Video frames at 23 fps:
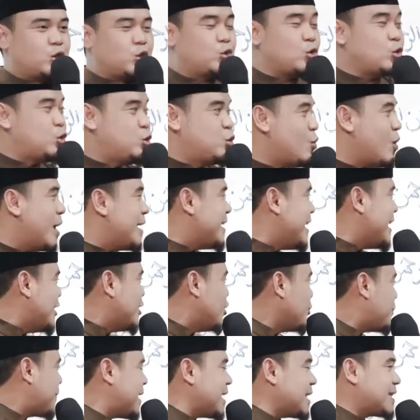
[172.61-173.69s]
Tujuan
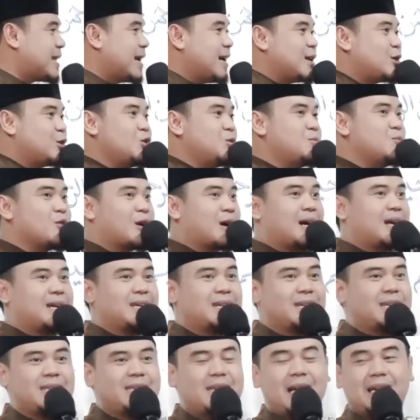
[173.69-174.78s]
hidup kita itu
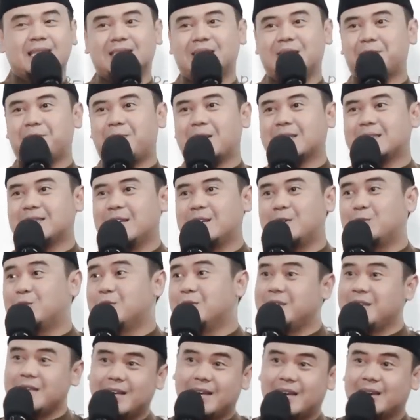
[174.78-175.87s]
bukan yang sifatnya
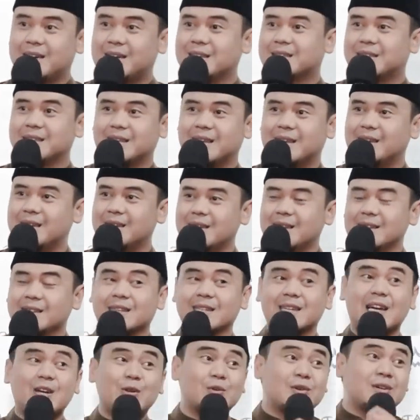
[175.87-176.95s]
dunia gitu ya.
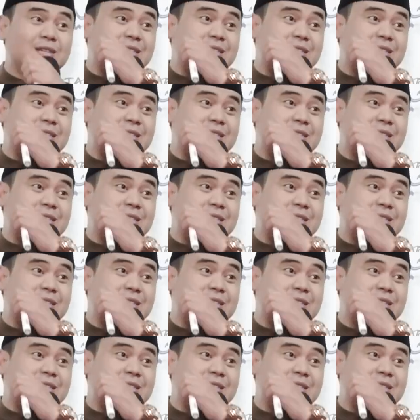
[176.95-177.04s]
Terlalu